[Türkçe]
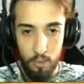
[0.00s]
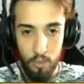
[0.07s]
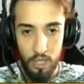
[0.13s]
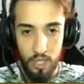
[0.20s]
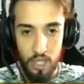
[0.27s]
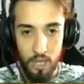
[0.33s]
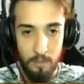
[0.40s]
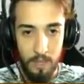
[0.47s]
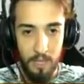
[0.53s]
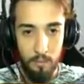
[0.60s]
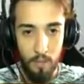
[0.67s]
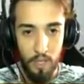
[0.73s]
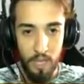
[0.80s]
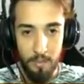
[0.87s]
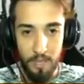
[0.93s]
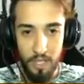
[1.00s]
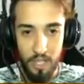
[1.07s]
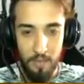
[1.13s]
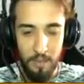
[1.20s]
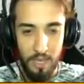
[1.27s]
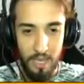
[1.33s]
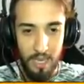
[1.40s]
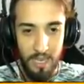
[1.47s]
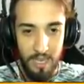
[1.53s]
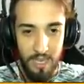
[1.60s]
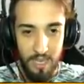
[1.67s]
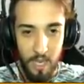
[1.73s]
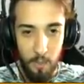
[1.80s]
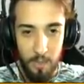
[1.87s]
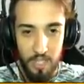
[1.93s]
bunu yiyeceğim. Ben de bu adamı yiyeceğim.
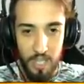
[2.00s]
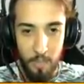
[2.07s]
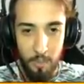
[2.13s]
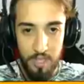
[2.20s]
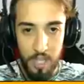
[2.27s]
Kapış kapış